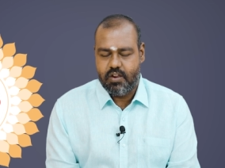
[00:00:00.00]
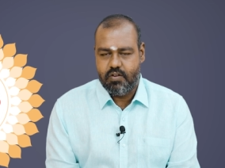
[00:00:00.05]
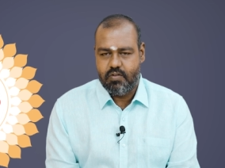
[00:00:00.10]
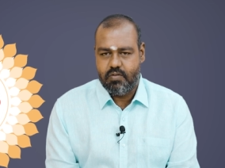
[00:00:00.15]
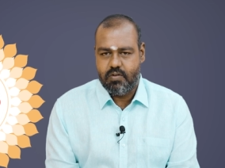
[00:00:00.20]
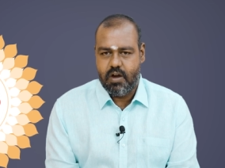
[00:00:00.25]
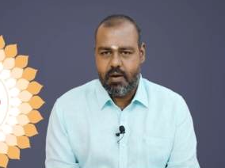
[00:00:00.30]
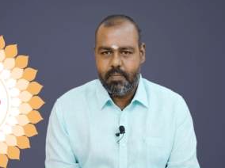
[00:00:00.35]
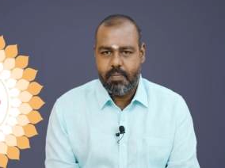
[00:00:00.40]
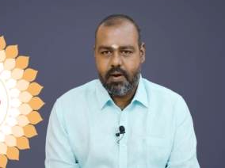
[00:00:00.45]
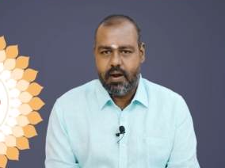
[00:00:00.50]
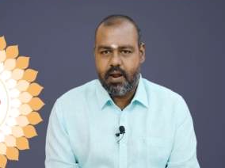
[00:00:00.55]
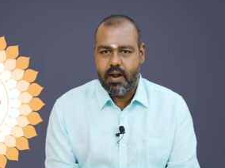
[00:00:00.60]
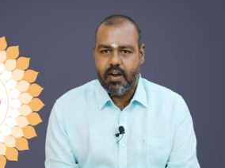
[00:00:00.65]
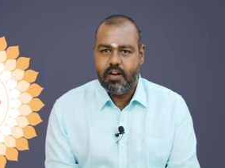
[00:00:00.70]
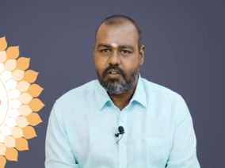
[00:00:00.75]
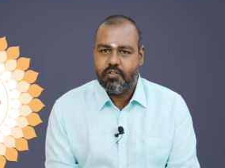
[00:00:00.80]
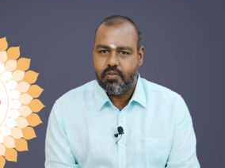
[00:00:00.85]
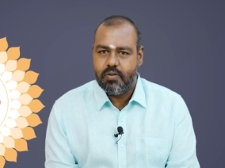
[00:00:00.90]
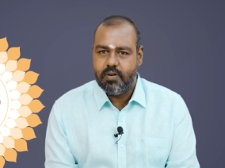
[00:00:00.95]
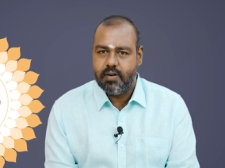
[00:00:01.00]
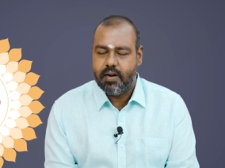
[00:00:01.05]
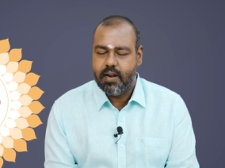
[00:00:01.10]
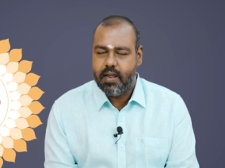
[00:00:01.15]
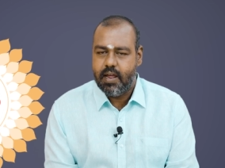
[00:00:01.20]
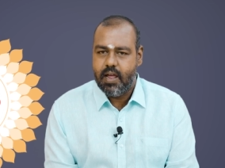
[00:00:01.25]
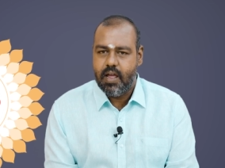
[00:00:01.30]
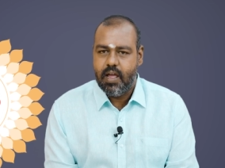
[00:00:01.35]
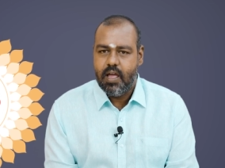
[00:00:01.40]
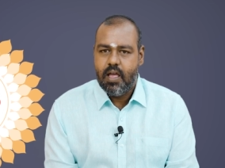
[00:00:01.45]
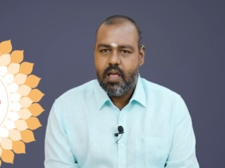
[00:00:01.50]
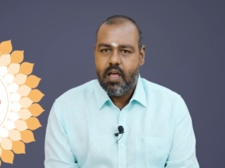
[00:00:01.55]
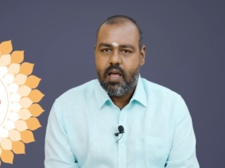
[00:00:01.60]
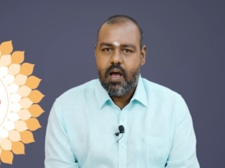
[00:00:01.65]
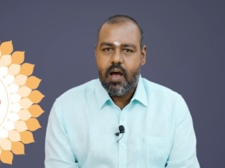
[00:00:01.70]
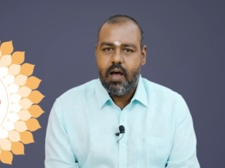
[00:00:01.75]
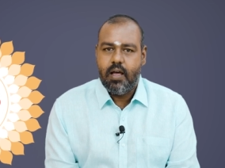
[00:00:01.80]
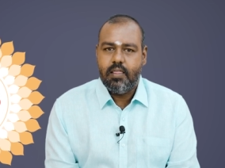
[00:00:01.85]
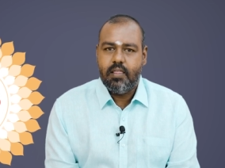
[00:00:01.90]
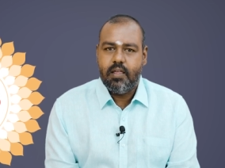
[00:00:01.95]
தெரியும் அப்போ நான் என்ன சொல்கிறேன்
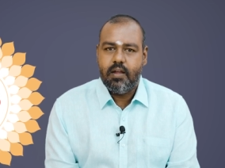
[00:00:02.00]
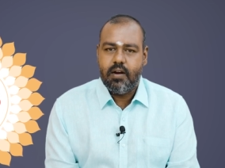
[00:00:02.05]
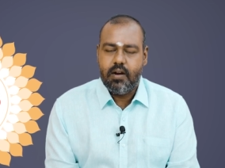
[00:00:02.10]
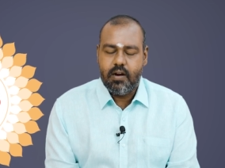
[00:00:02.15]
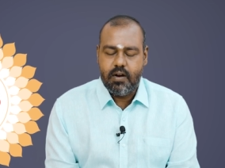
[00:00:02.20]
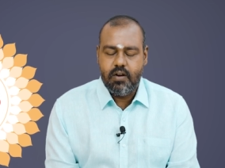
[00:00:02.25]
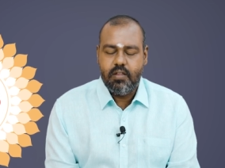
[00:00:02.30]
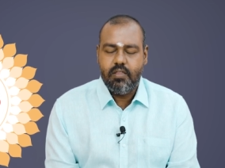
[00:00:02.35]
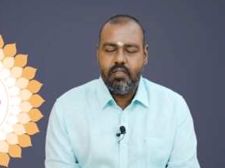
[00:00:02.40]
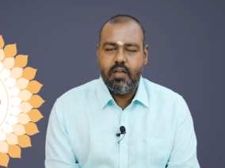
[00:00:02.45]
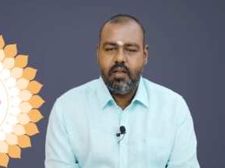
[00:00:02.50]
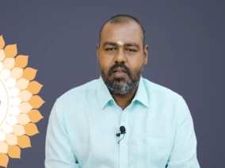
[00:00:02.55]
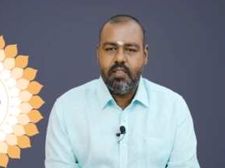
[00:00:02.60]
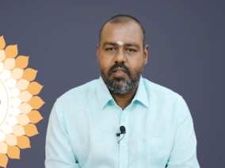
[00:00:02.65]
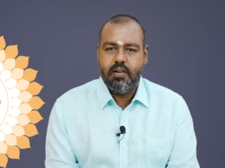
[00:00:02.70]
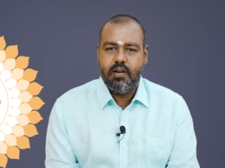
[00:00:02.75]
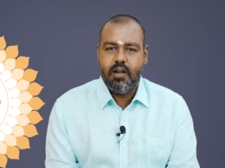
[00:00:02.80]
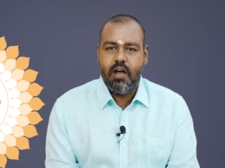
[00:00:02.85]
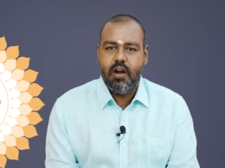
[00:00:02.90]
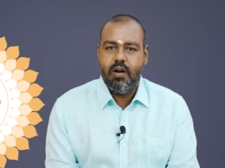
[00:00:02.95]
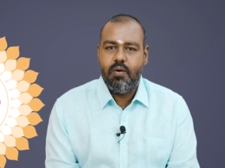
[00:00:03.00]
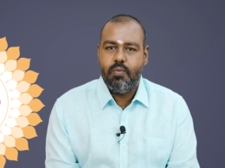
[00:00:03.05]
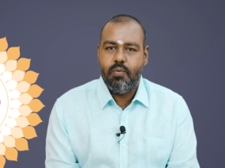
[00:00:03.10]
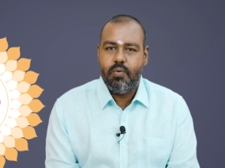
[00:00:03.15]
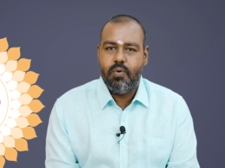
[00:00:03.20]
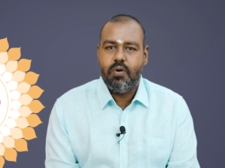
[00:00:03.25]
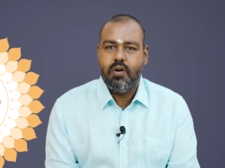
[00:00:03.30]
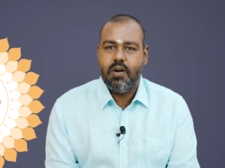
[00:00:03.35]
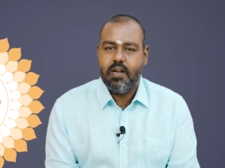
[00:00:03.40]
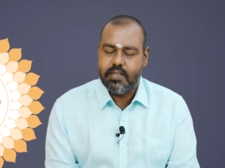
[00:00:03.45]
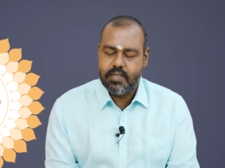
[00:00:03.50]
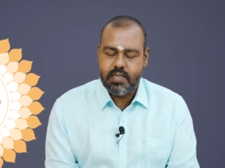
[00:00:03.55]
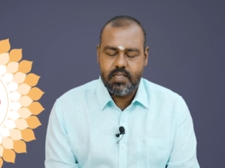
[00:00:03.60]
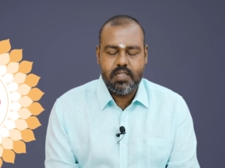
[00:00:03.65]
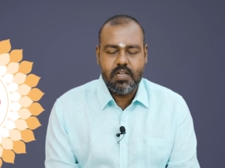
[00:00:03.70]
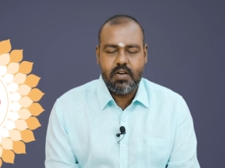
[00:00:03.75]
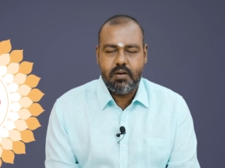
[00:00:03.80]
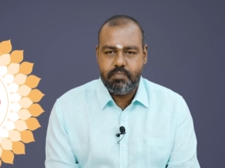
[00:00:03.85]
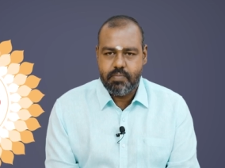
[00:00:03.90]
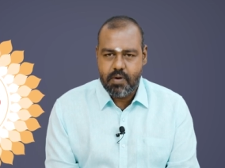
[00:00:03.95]
அந்த நானூற்றி ஐந்து நாள் ஒரு
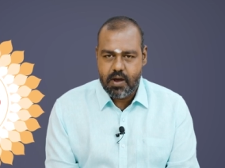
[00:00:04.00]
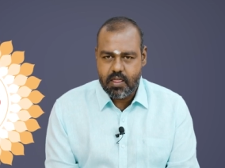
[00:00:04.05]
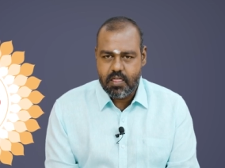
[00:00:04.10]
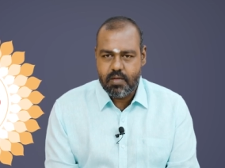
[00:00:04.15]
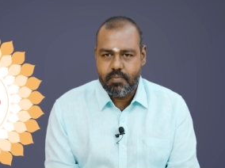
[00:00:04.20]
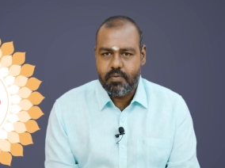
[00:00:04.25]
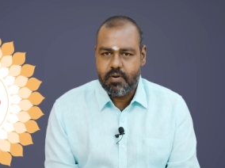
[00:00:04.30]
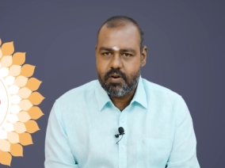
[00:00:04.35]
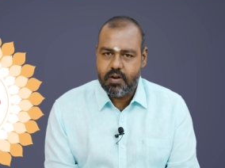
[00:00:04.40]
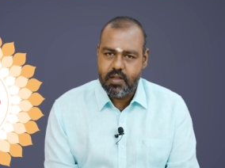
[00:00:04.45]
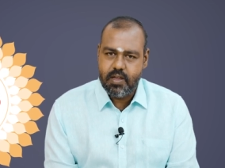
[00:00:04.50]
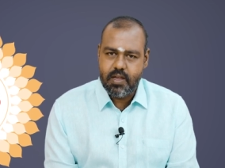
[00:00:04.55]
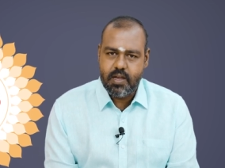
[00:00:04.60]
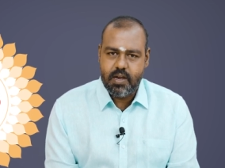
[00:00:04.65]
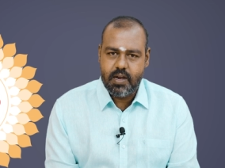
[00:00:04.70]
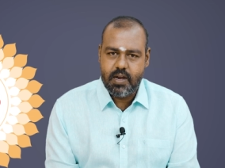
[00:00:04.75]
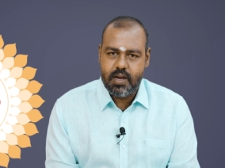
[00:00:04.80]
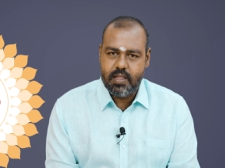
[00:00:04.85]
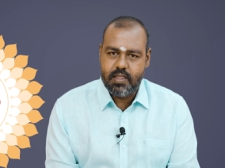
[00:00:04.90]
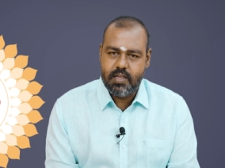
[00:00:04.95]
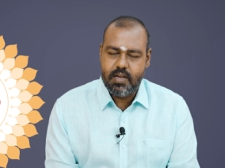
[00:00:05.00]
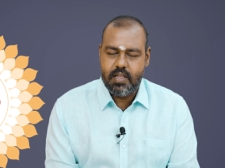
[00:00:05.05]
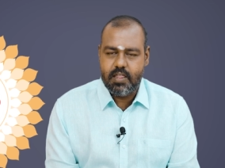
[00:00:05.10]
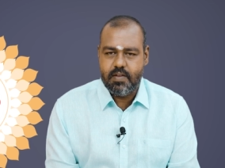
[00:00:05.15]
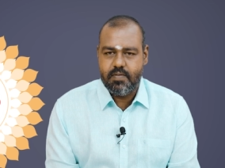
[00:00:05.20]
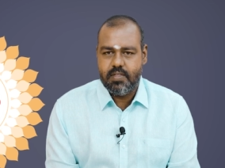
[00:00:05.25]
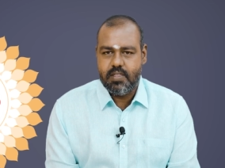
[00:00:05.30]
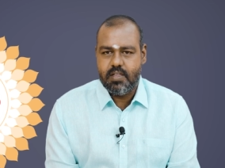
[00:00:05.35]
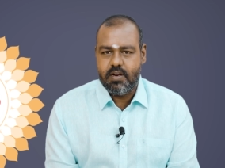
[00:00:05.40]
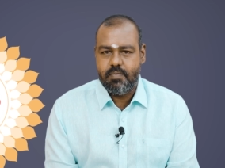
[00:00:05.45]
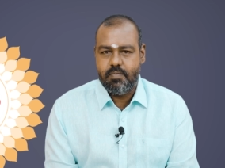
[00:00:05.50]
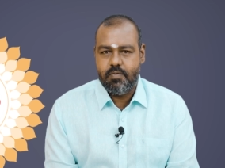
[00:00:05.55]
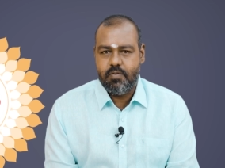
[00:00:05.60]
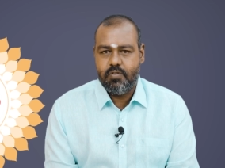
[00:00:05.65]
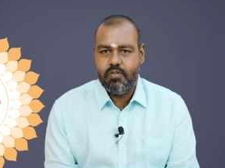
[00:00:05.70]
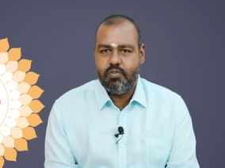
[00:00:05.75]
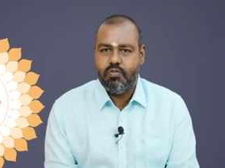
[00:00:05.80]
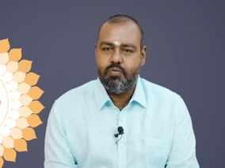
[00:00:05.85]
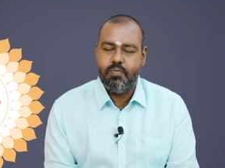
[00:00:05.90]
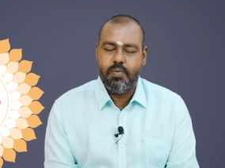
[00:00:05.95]
நட்சத்திர பாதம் மட்டும் இயங்காது அதை வந்து நம்ம
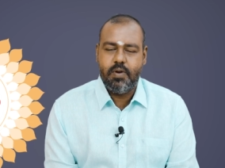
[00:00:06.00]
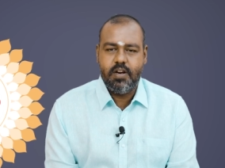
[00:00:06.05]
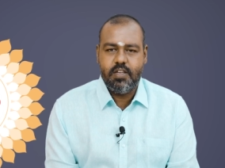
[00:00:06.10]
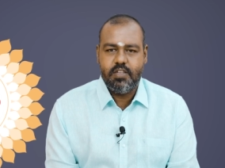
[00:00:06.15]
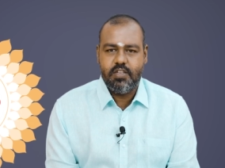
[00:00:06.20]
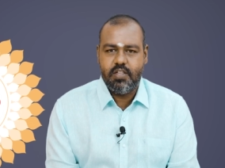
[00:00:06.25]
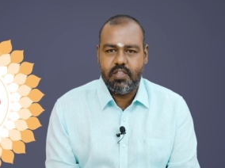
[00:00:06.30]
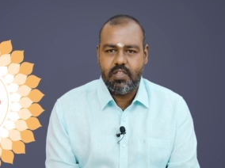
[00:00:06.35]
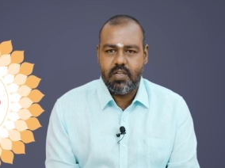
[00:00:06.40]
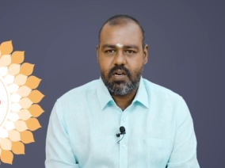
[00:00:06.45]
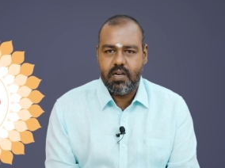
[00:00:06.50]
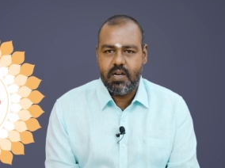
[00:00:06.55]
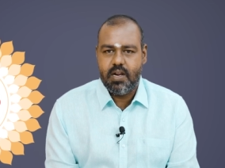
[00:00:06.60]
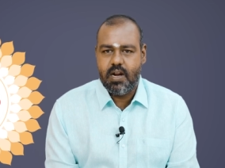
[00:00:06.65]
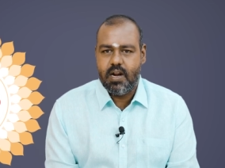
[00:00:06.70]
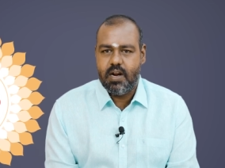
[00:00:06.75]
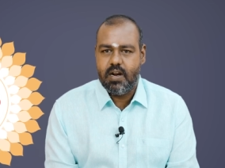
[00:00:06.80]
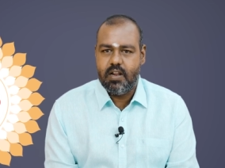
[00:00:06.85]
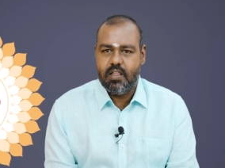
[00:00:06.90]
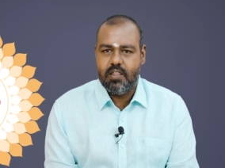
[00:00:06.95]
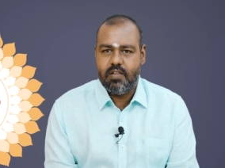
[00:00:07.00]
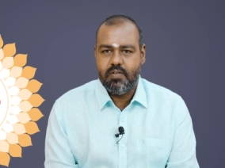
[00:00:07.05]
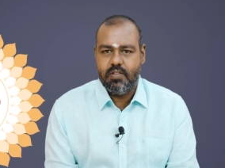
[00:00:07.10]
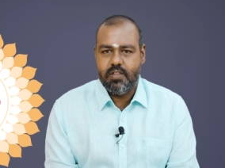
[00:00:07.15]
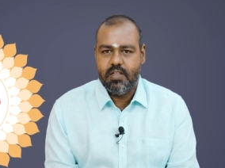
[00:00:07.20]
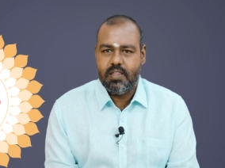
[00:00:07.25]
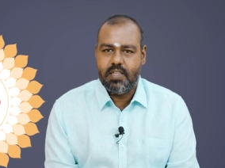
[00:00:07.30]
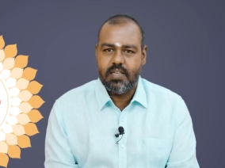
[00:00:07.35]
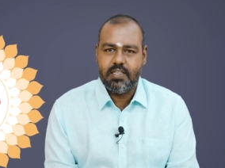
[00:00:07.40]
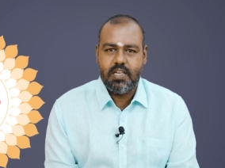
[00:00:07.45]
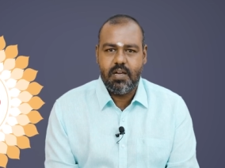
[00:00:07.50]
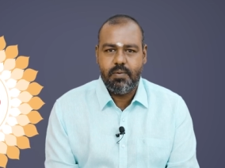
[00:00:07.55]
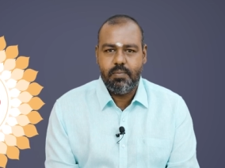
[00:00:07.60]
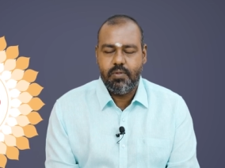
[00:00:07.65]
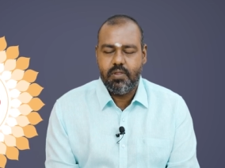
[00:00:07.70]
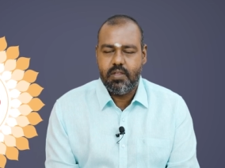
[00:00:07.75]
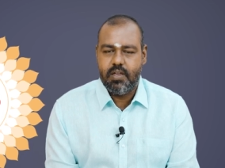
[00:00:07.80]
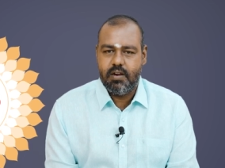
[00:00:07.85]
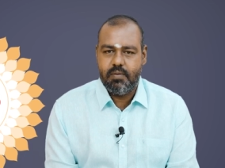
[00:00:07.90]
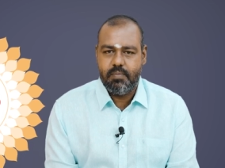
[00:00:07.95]
வந்து உப நட்சத்திரங்கள் அல்லது வந்து
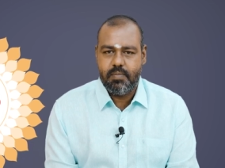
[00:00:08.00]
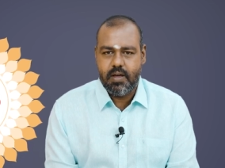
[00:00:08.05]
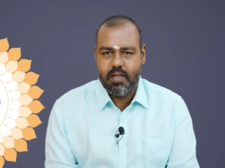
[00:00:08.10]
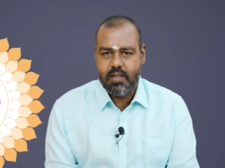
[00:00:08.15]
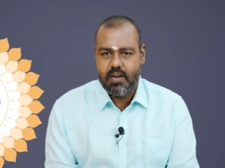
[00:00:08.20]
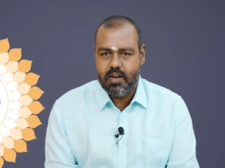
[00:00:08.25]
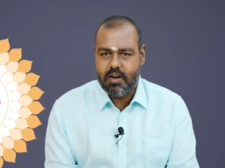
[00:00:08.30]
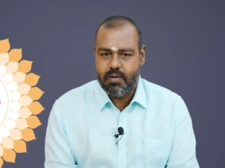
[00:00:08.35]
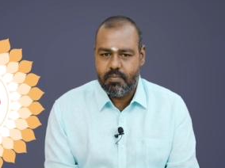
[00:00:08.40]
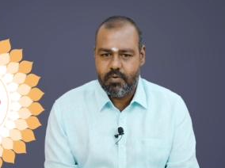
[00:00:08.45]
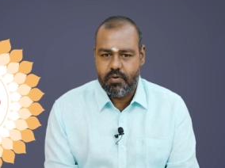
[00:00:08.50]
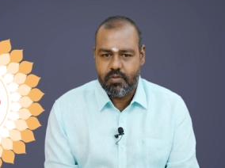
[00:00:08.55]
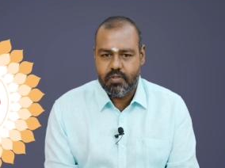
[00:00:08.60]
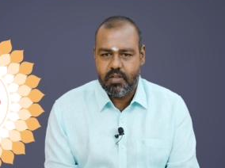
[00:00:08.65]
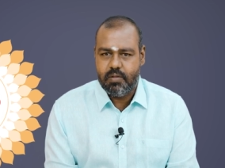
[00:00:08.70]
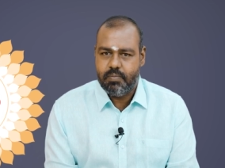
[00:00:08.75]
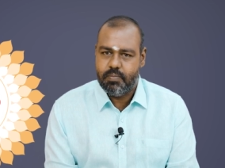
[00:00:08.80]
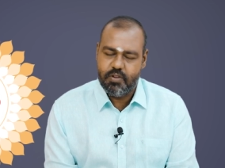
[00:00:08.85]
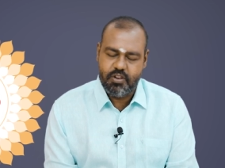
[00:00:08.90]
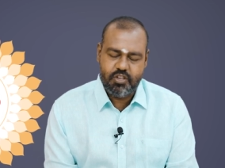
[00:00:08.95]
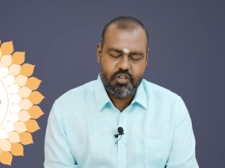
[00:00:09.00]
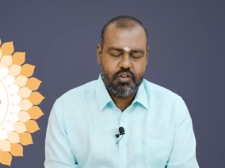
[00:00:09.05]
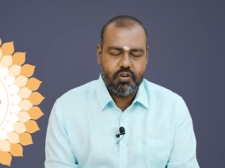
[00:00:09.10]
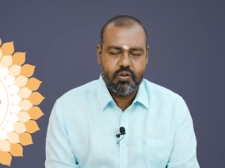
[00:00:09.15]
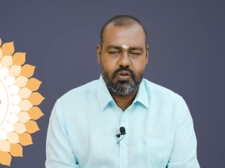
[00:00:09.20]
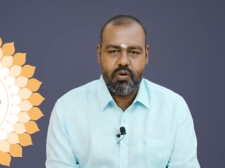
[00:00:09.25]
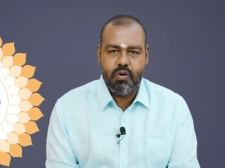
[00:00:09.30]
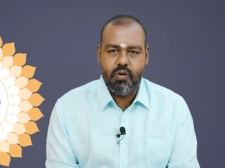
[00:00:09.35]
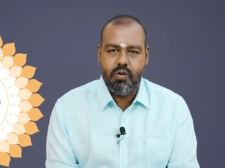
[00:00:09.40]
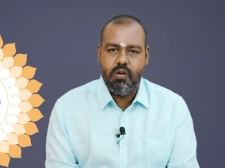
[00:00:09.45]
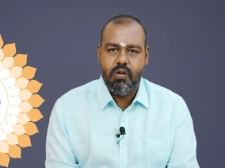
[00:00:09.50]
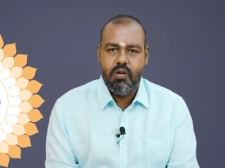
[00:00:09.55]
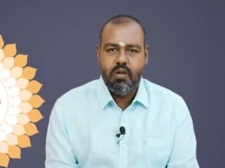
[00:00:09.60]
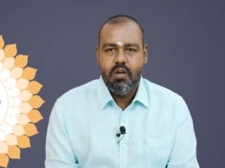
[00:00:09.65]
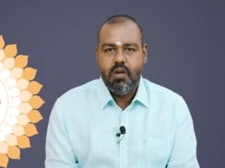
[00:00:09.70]
தசாபுத்திகள் மாதிரி நம்ம வந்து அதை பிரிச்சிருக்கிறோம்